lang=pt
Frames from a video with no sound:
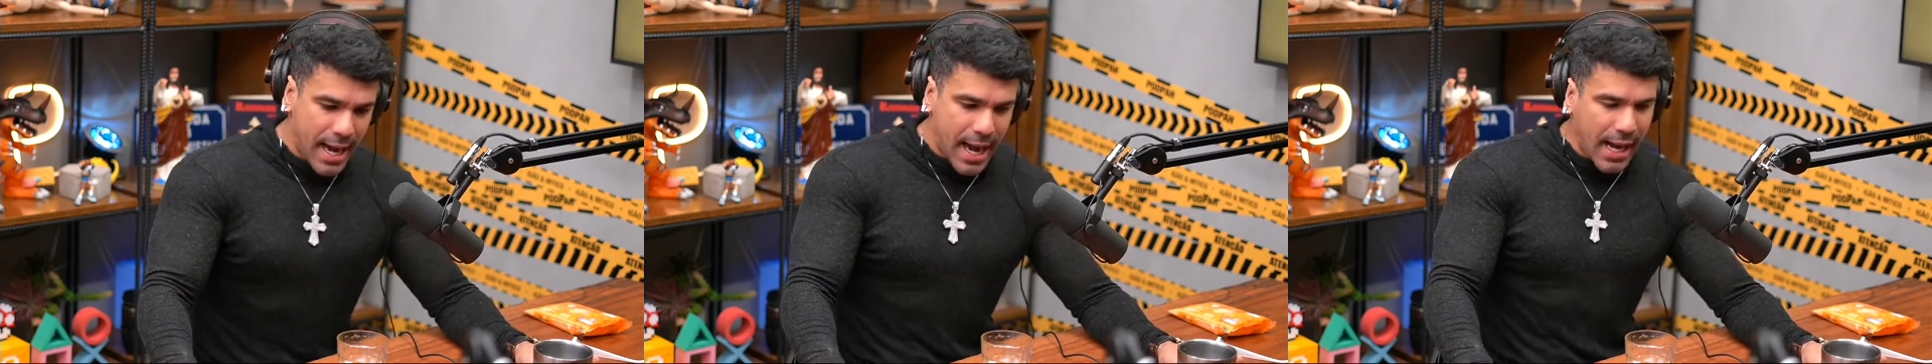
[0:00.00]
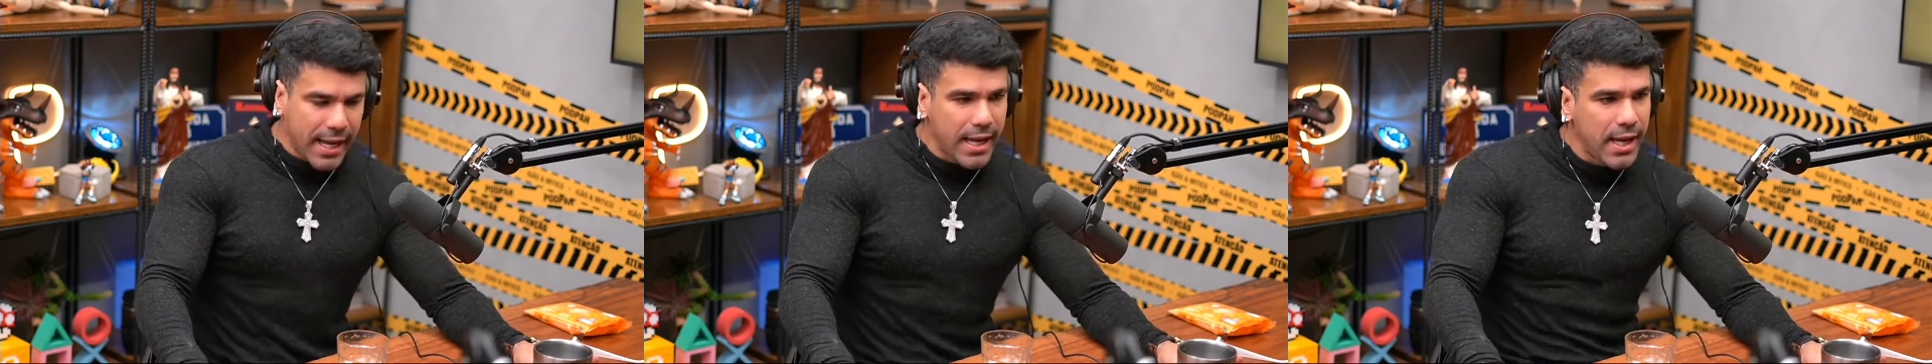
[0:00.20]

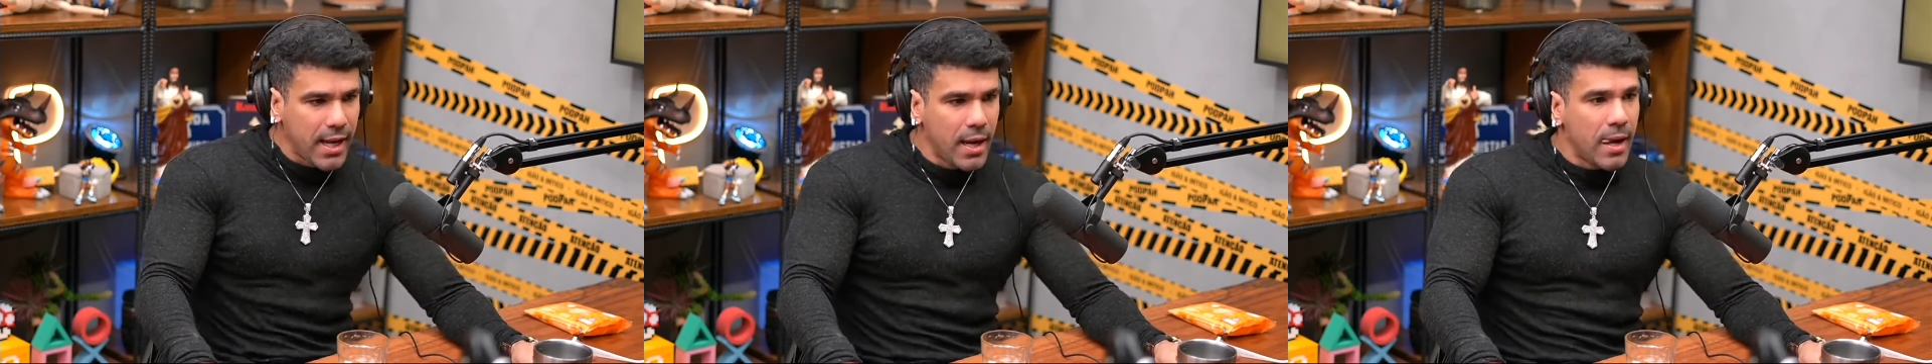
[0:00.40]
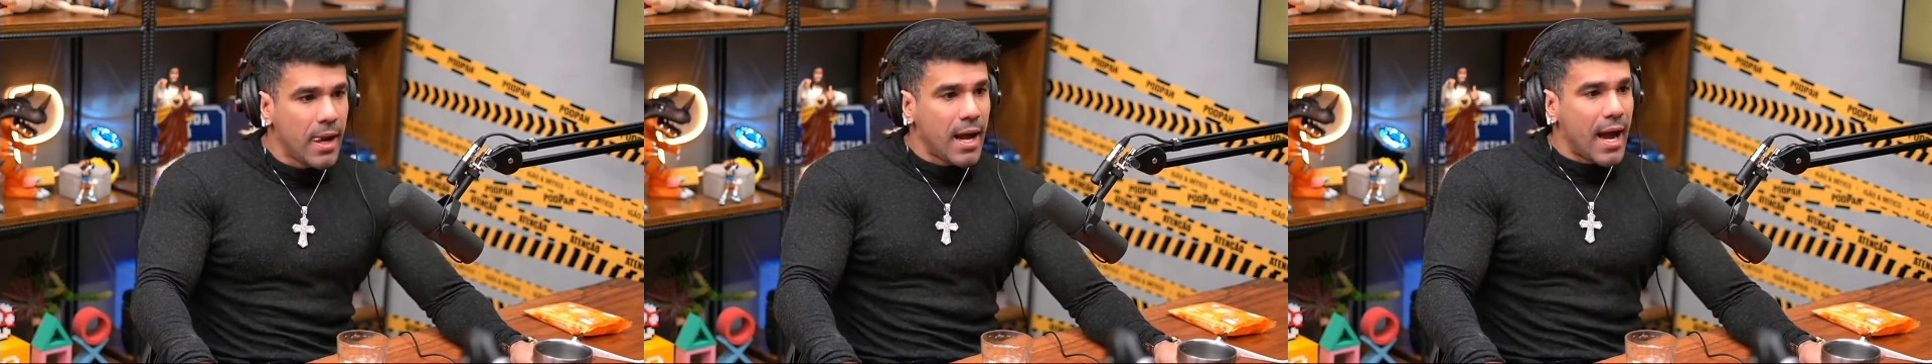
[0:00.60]

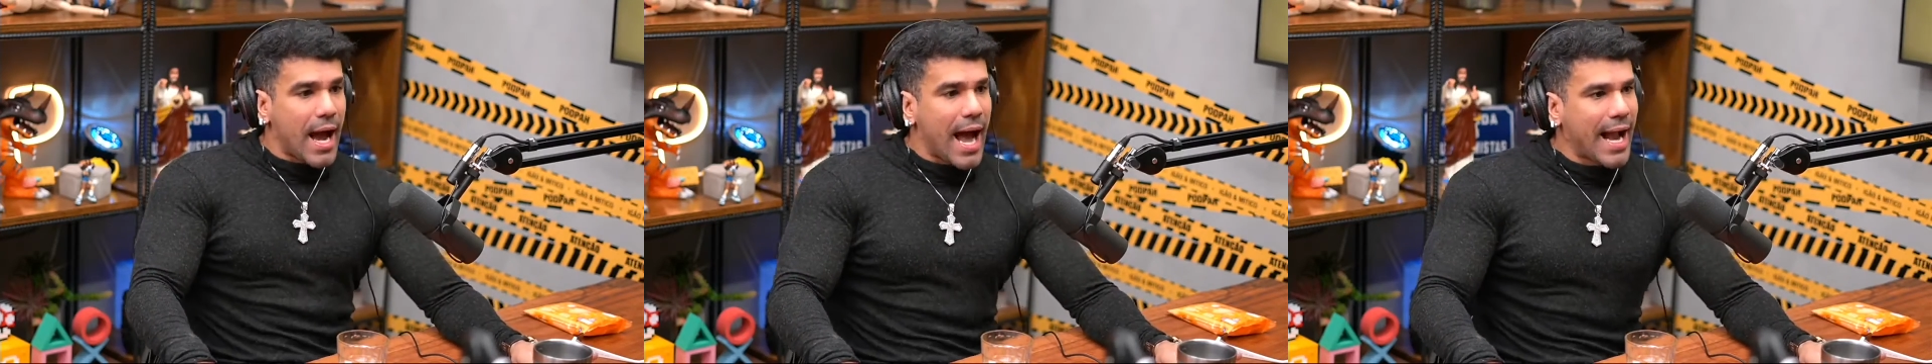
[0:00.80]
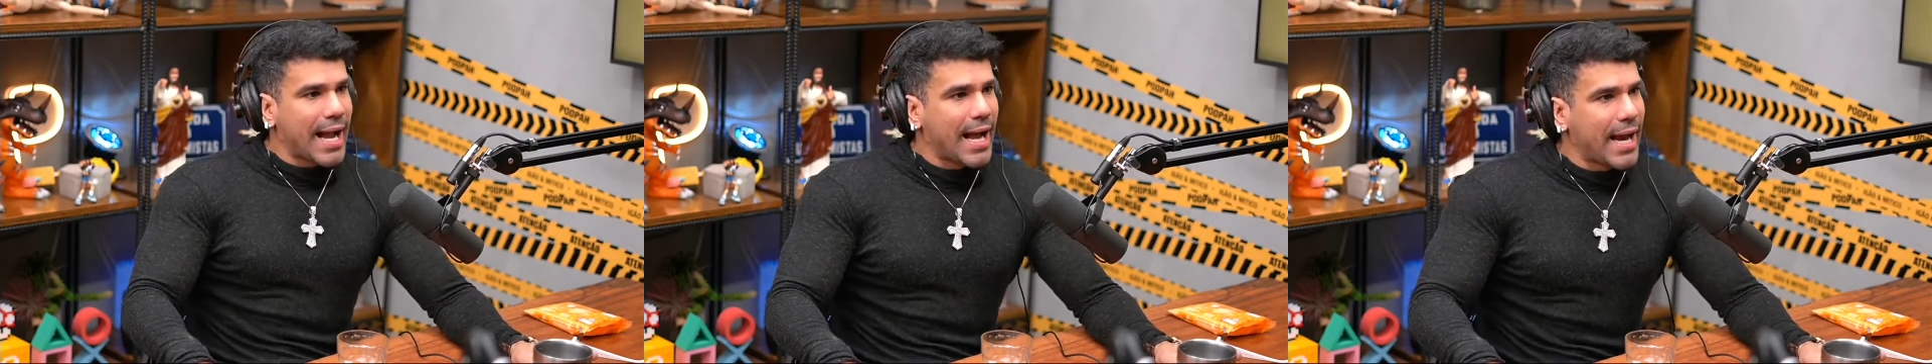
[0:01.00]
Aí,
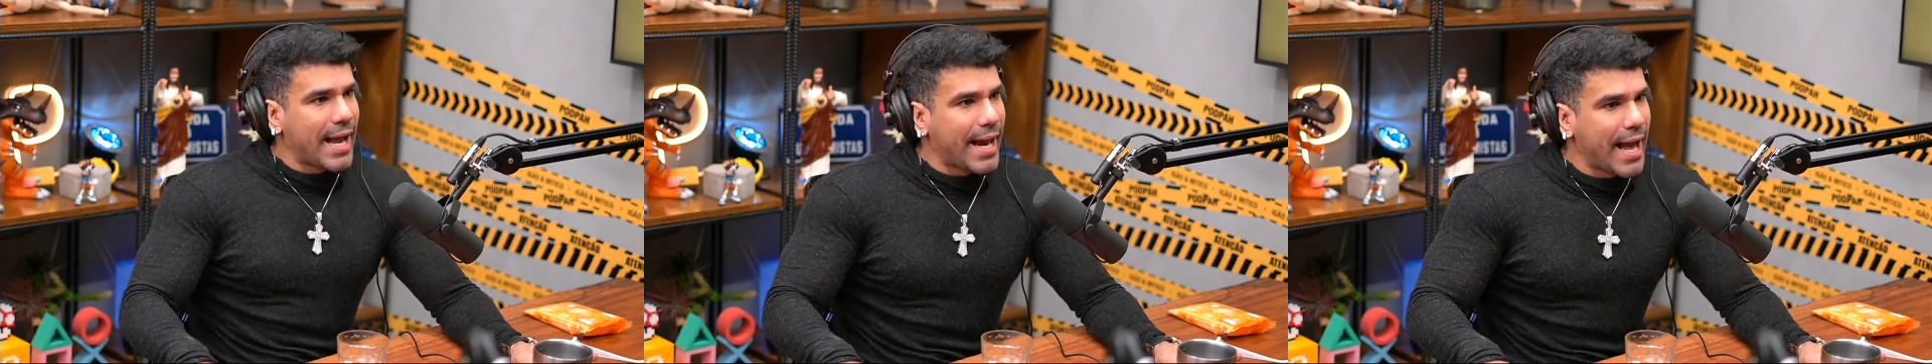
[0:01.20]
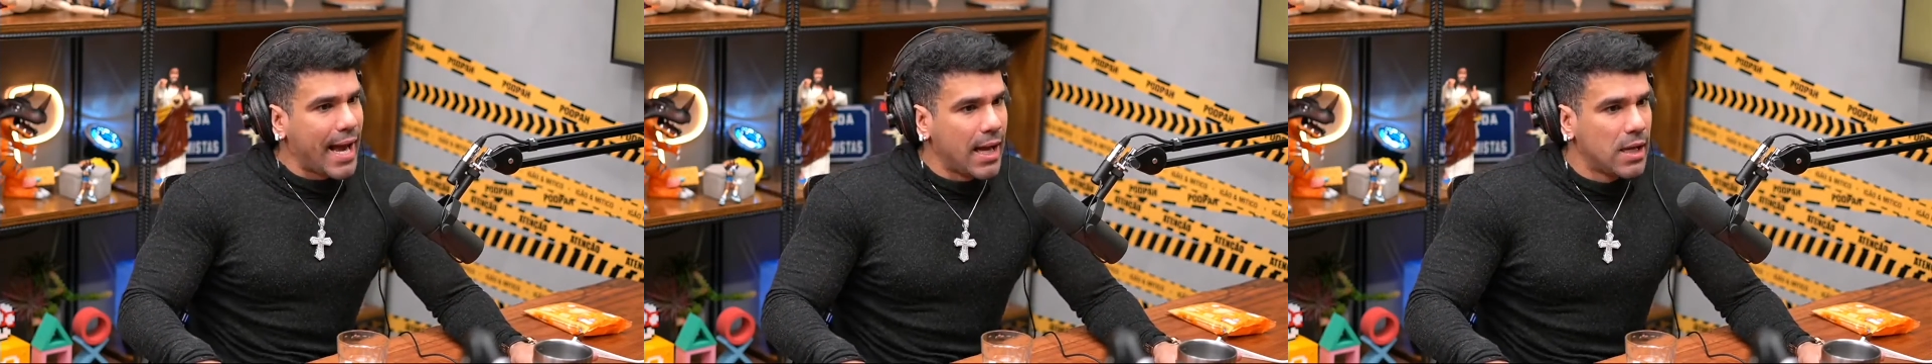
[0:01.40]
a
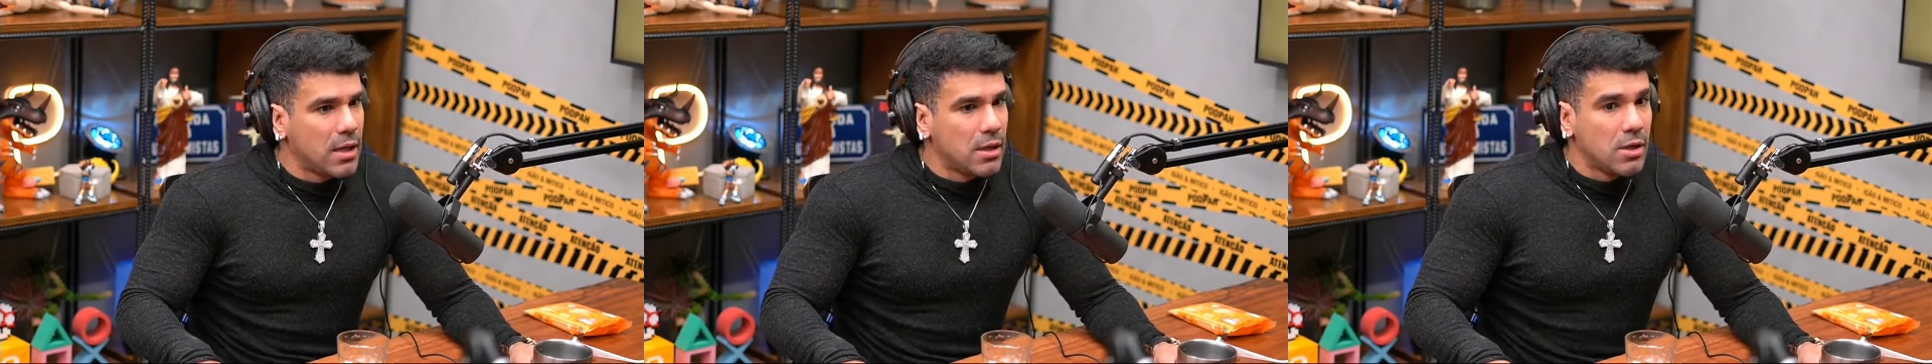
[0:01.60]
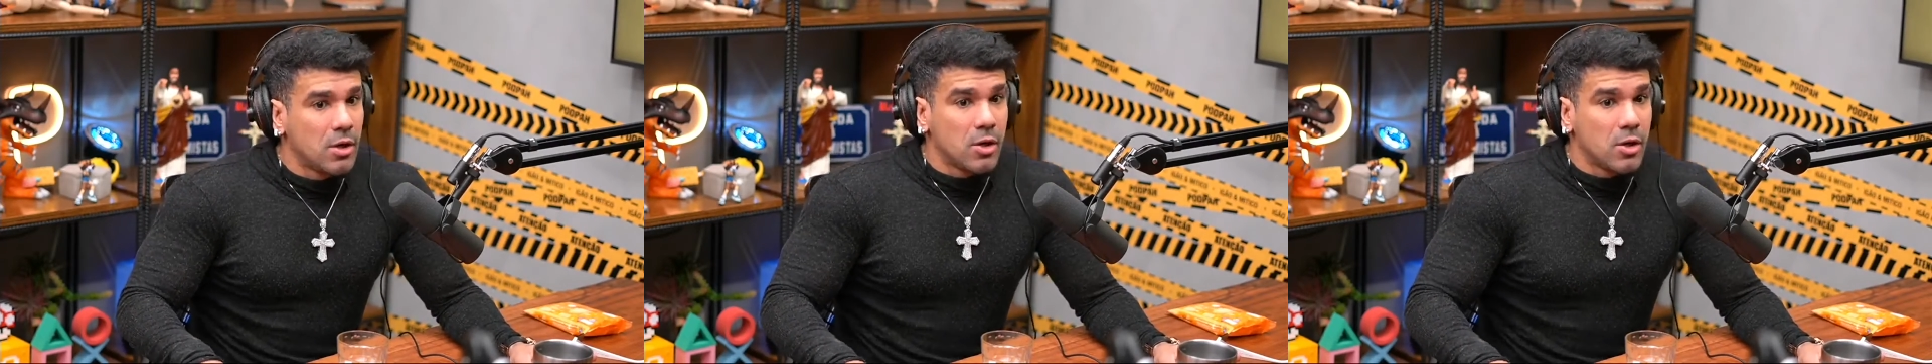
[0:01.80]
galera